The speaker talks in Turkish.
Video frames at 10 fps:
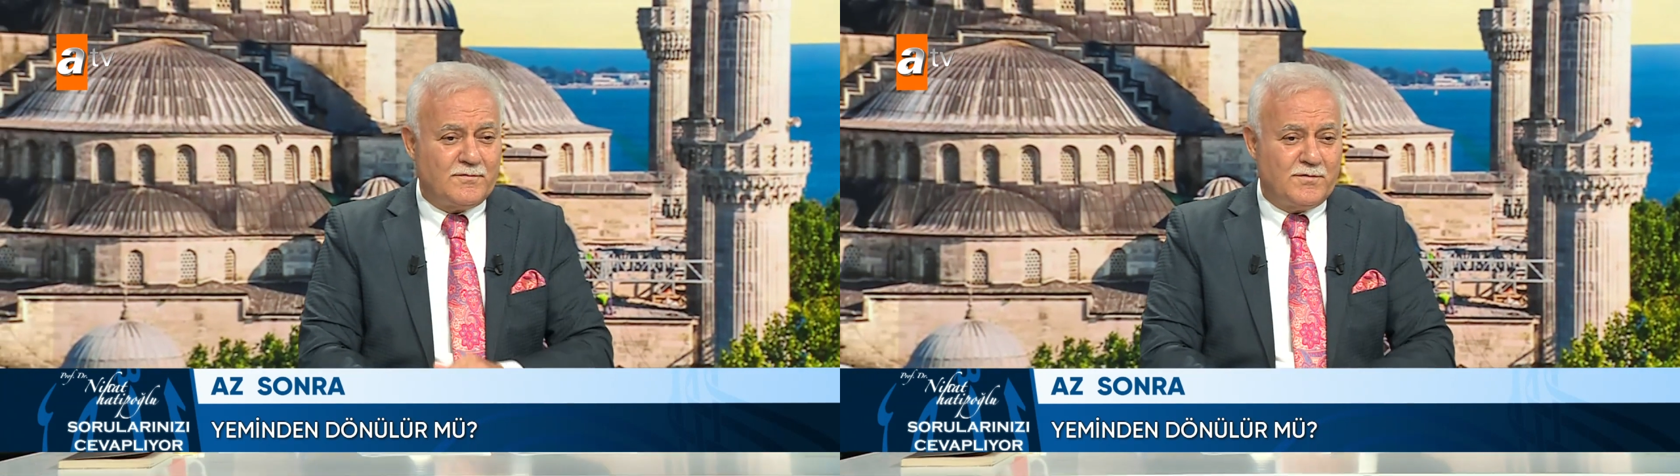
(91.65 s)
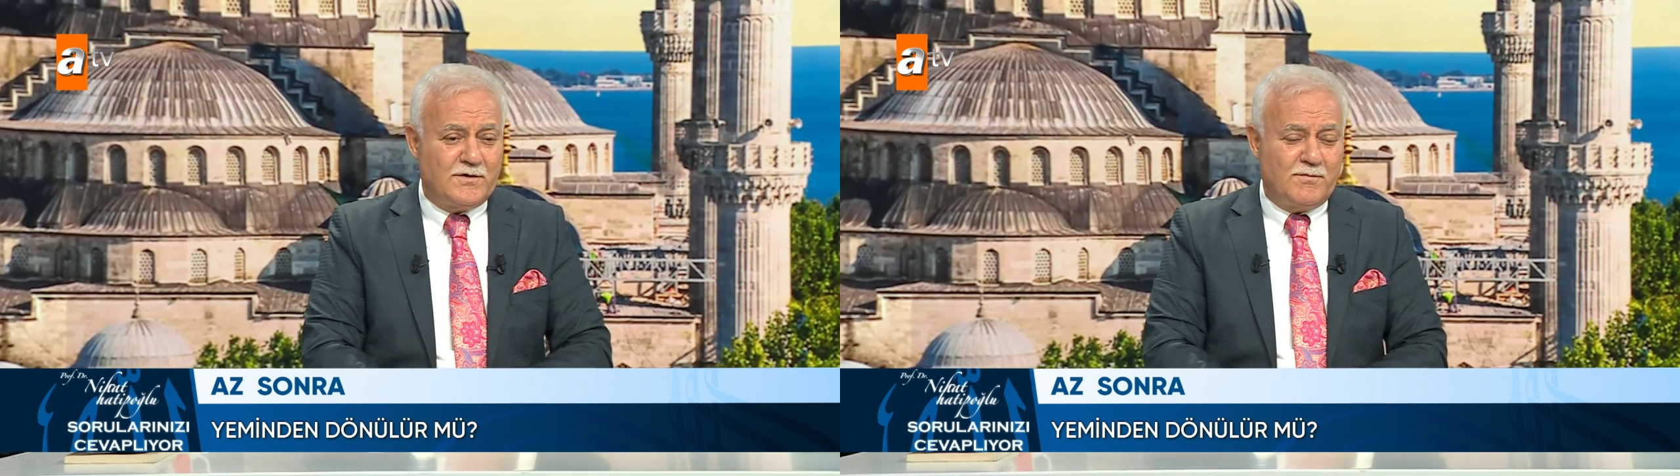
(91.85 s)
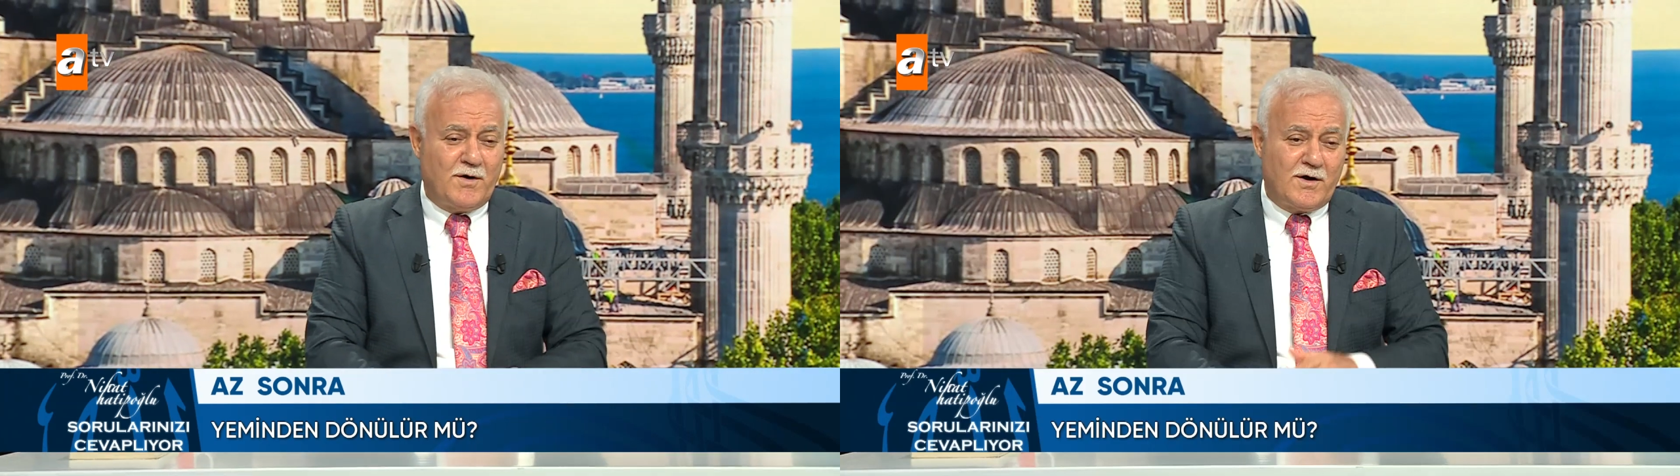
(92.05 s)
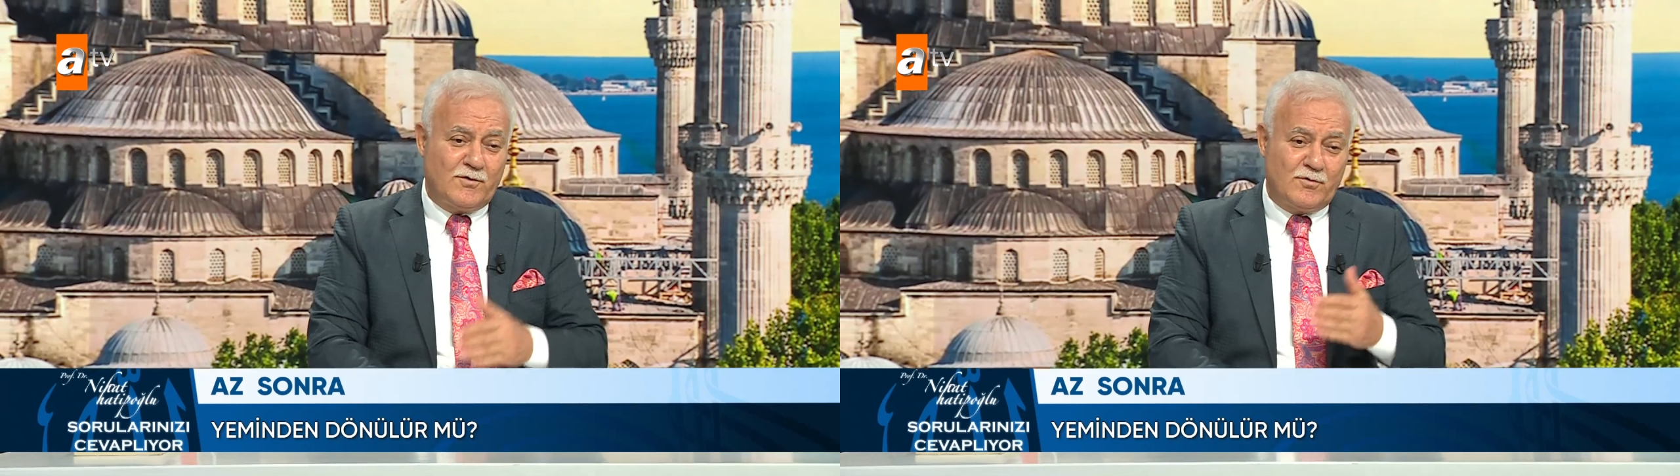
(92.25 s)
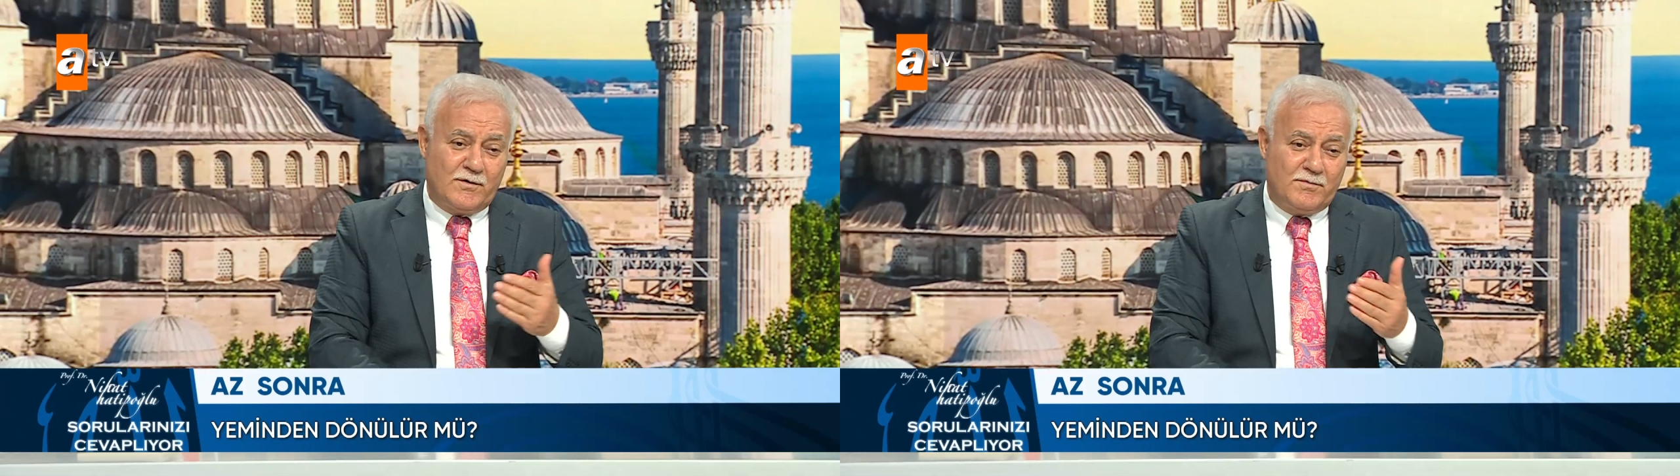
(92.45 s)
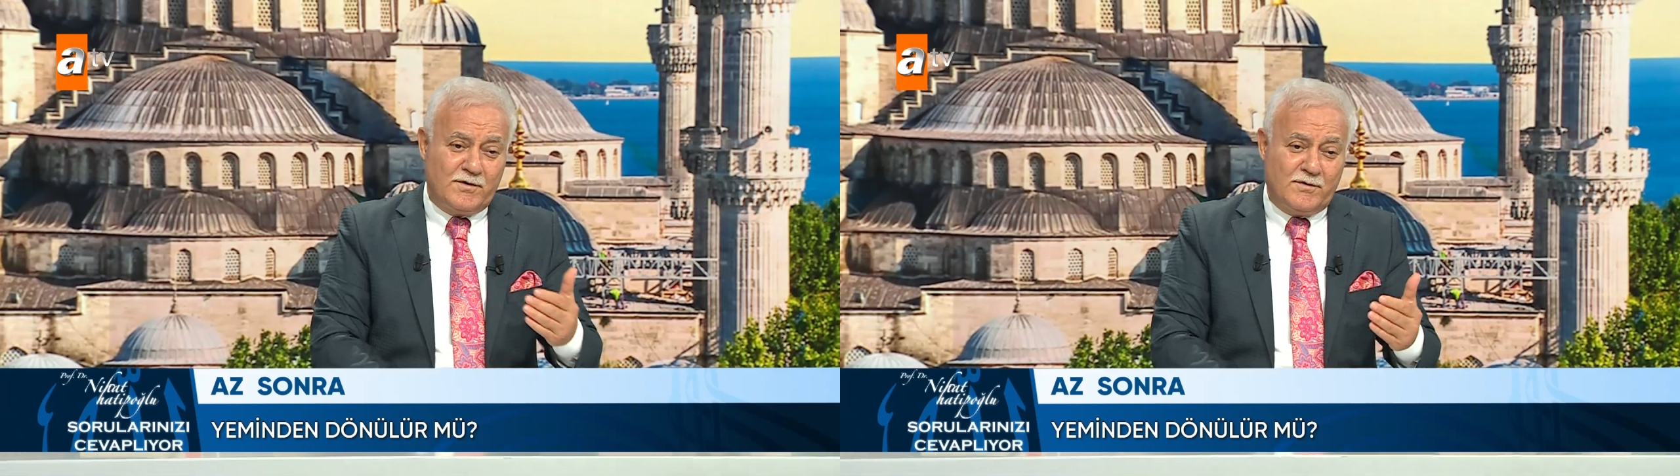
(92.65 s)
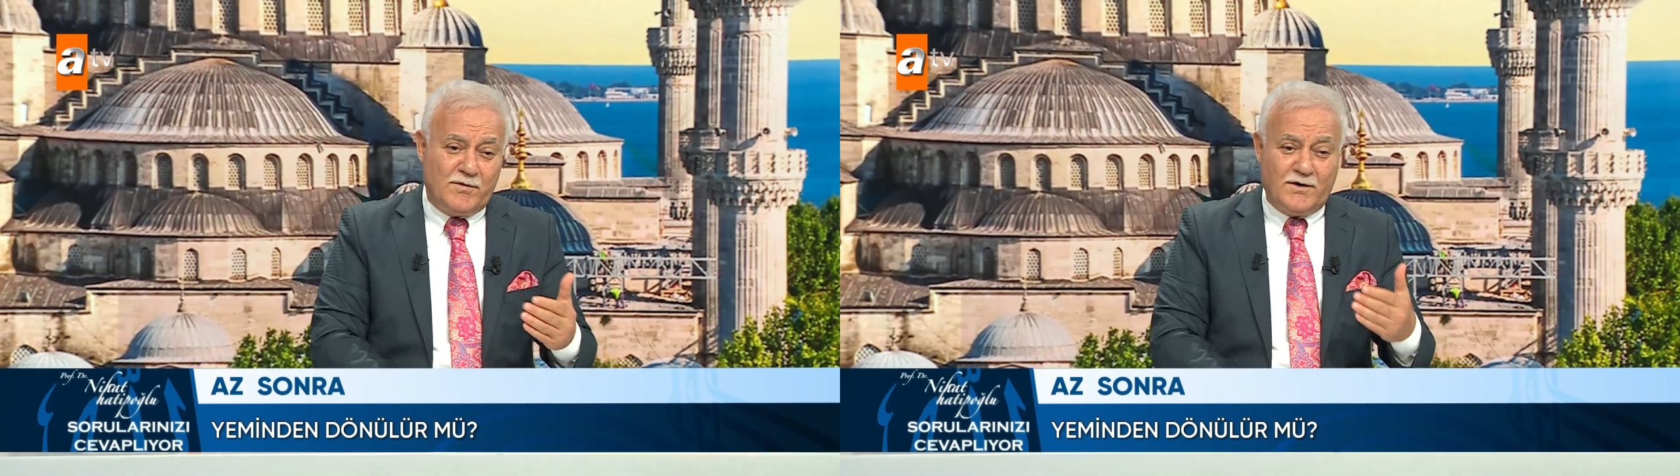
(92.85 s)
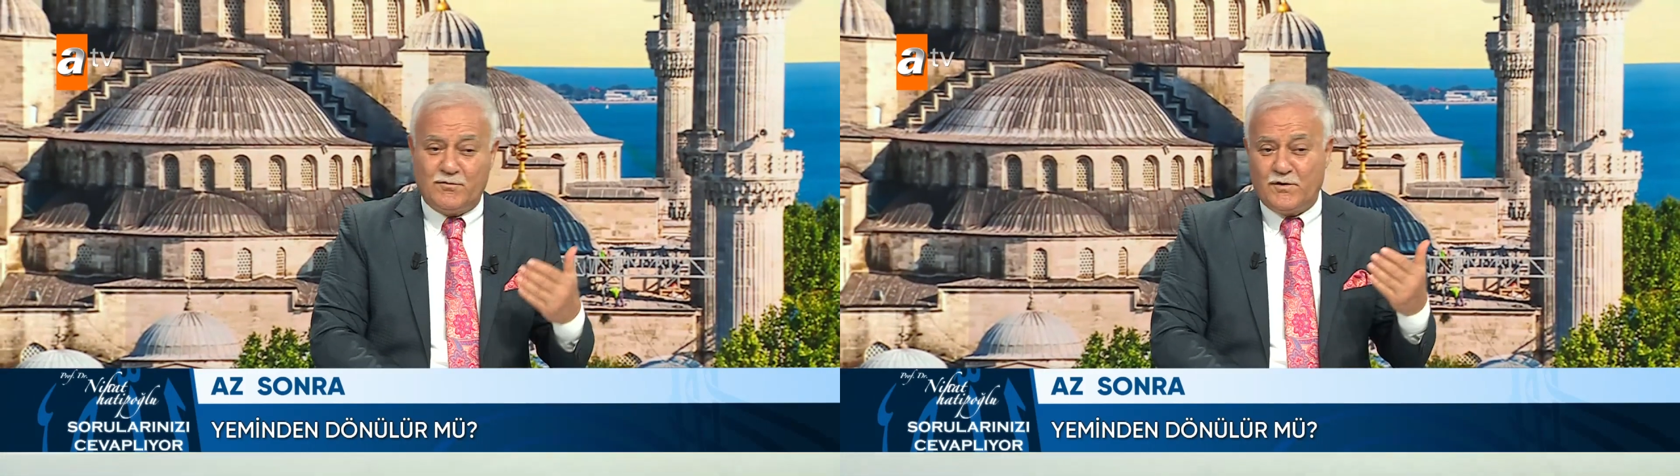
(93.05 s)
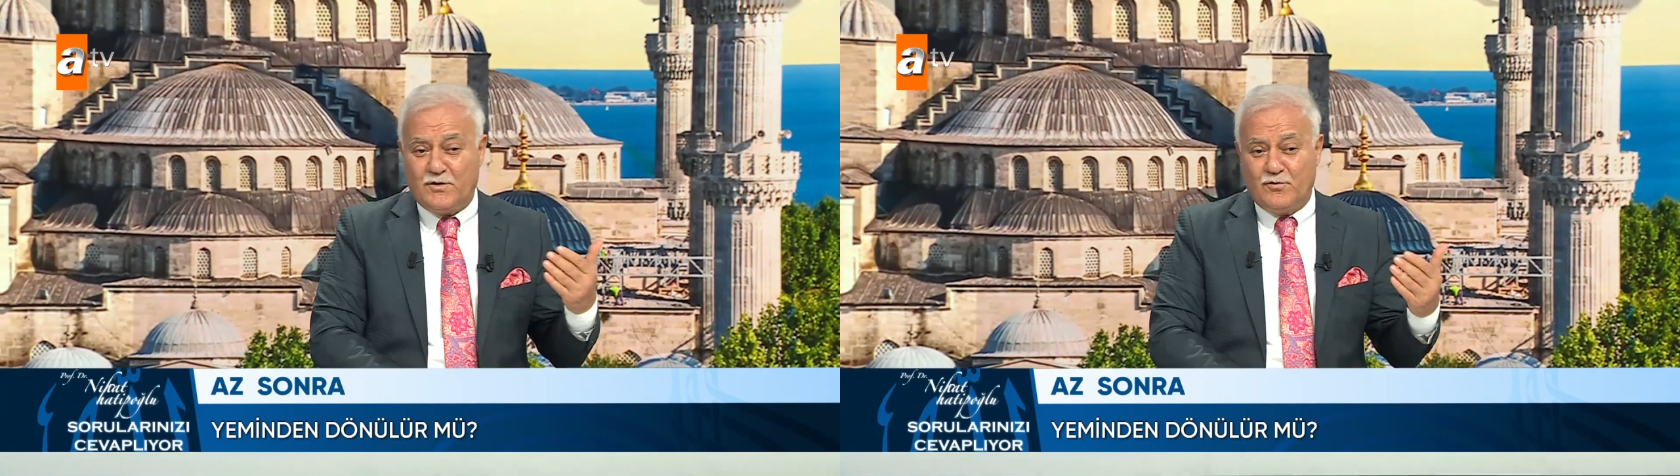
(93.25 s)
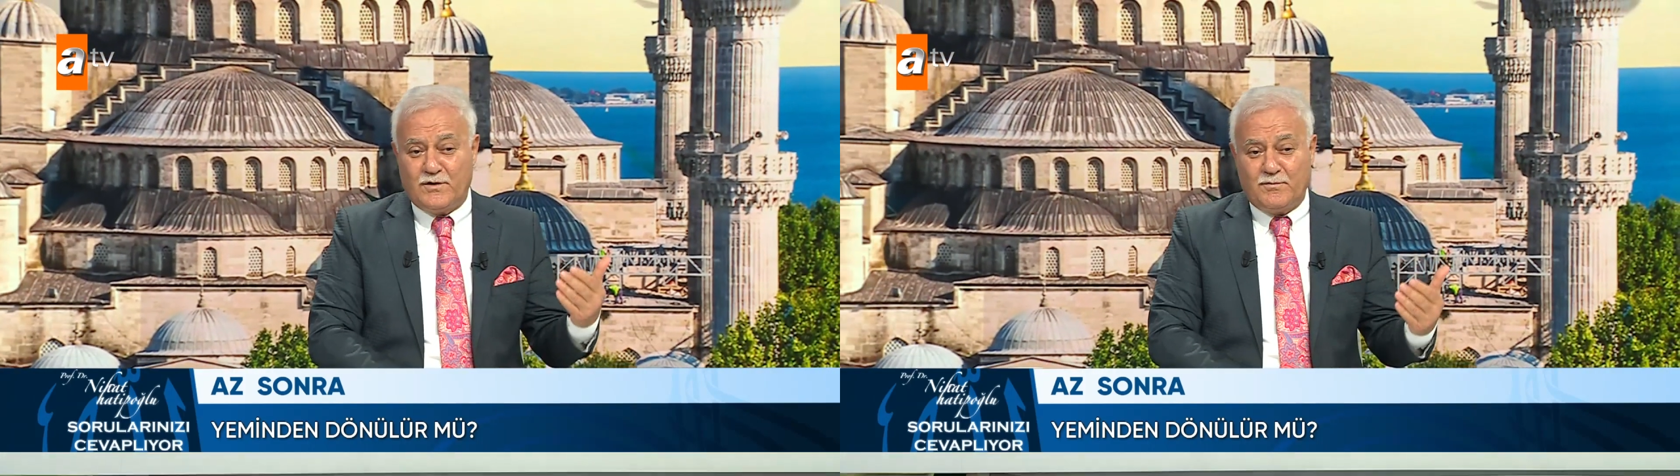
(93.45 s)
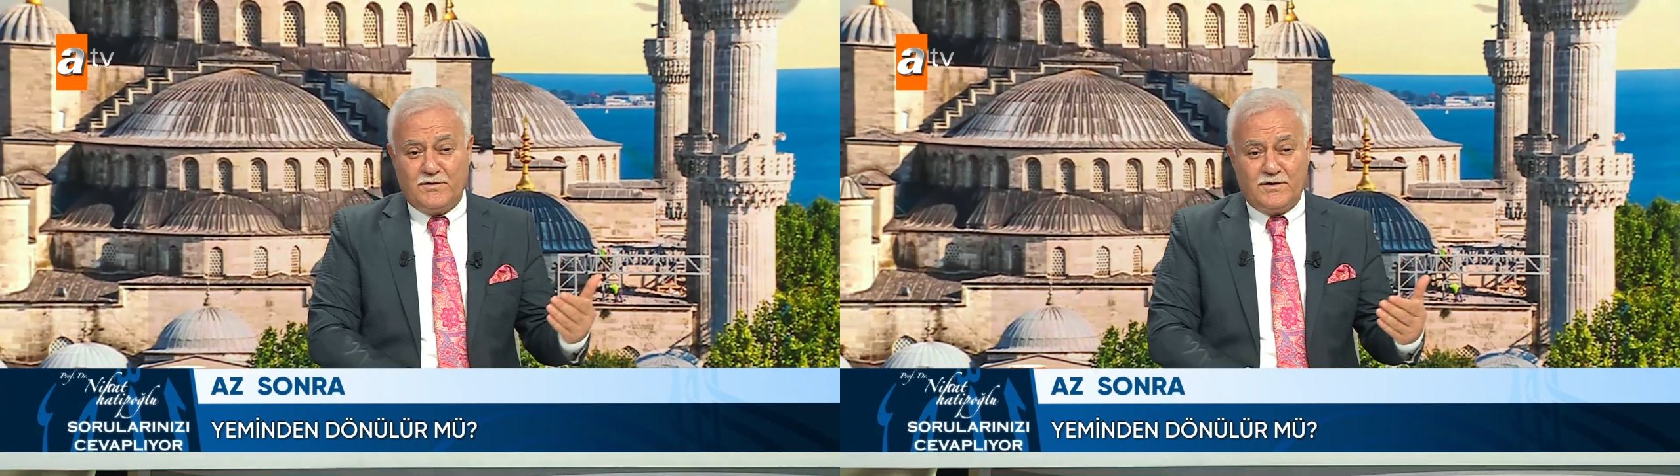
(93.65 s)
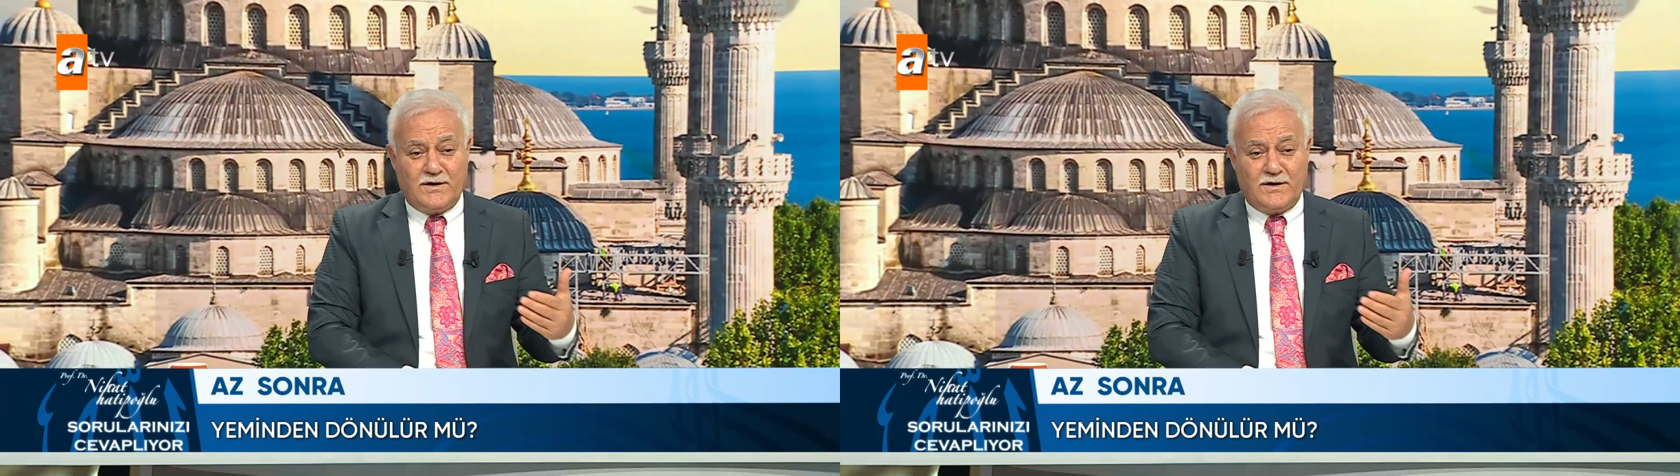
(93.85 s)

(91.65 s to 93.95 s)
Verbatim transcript: biri bakan olabilir, milletvekili olabilir,